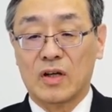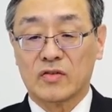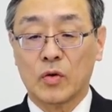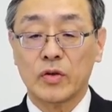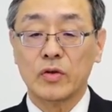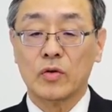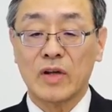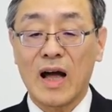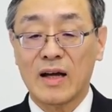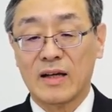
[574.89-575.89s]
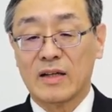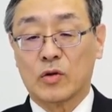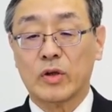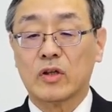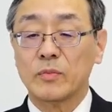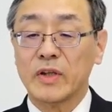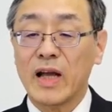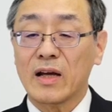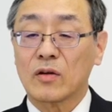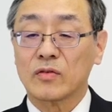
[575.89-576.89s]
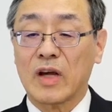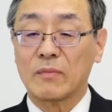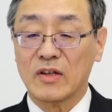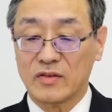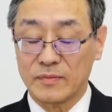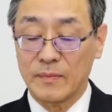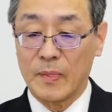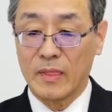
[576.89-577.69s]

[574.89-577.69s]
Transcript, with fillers: そういうような取り組みでございます。